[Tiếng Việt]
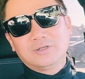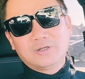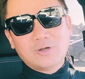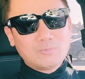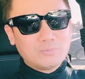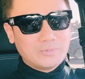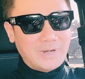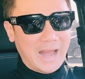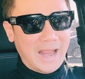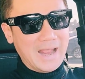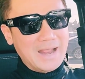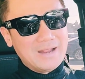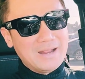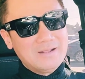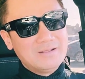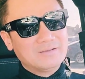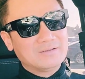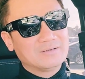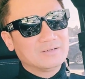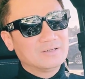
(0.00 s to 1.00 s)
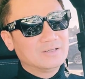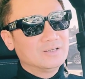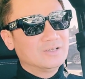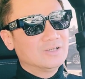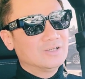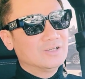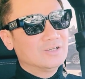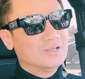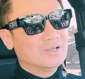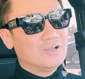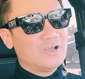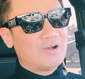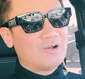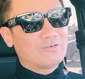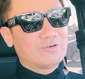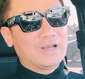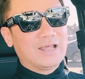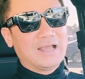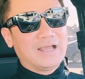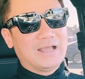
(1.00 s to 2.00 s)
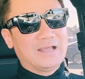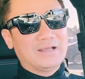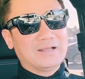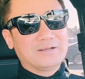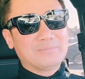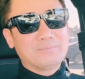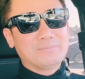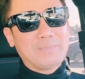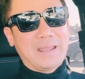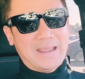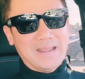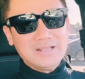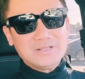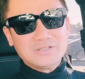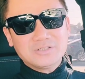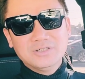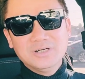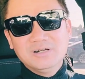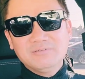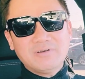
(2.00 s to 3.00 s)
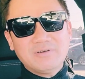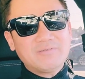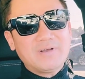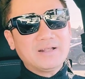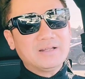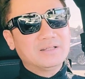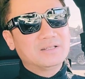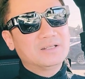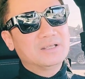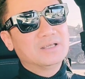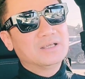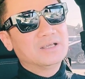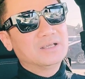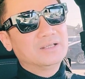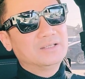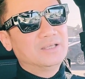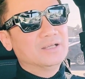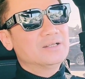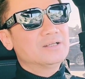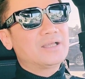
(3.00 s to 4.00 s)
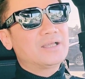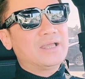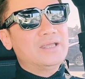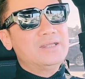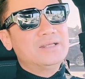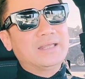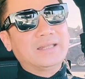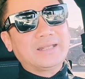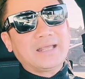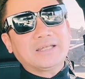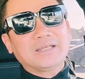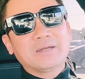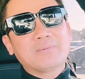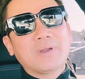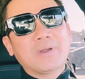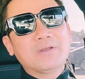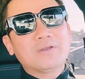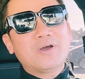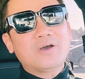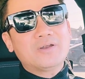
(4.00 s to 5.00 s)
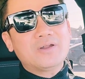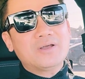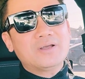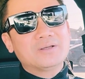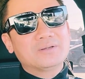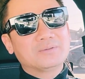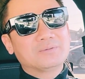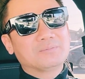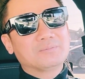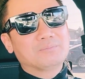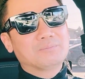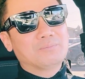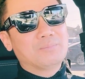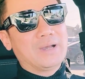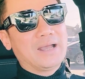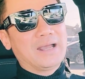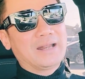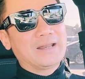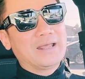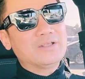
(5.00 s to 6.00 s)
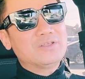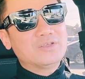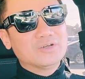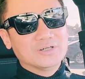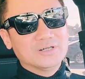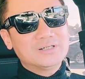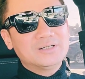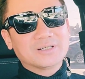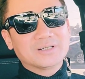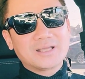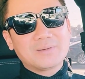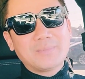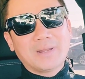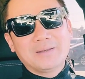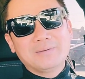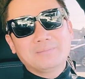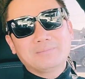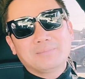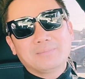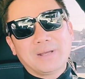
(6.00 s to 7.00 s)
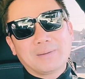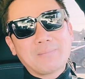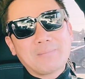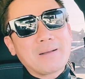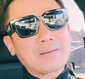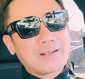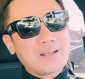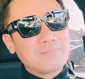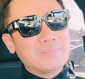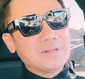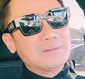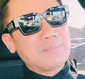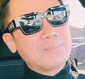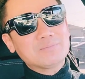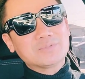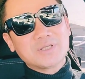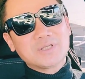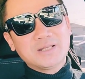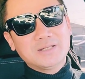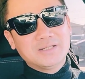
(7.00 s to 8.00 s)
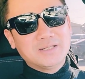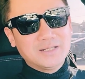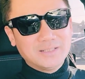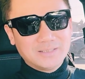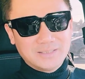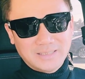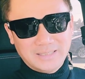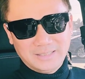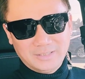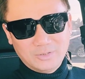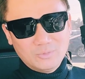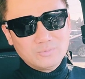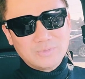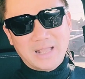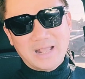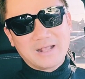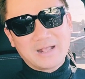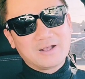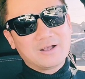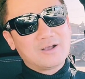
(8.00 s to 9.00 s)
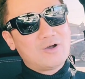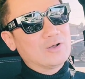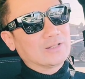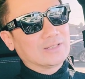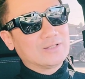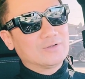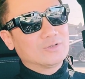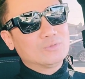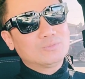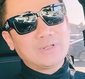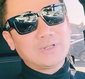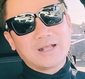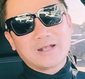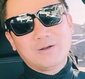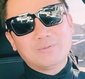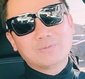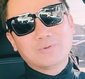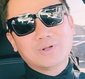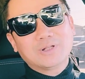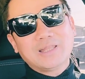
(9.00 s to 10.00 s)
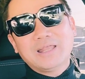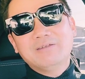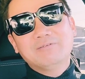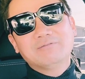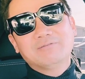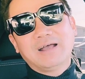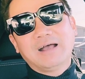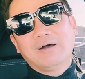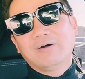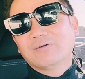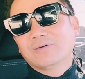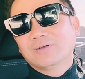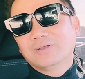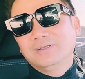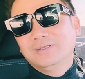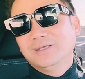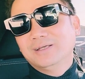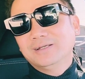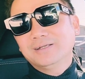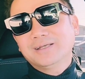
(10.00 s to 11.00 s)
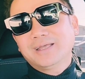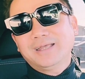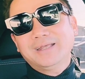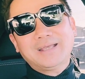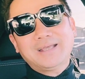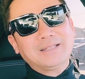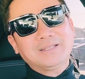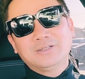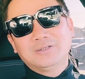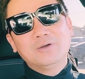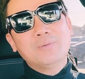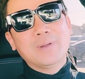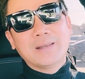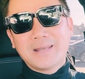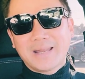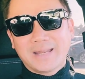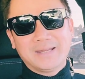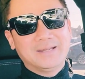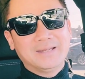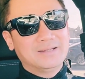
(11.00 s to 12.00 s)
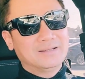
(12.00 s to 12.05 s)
trong trán hoặc là bẻ xương vân vân những cái cái cách trị bệnh đó đó mà để chữa được cái bệnh mà bật câm biết bẩm sinh á, thì chúng ta hoàn toàn chúng ta không có tin vào những cái cách chữa bệnh này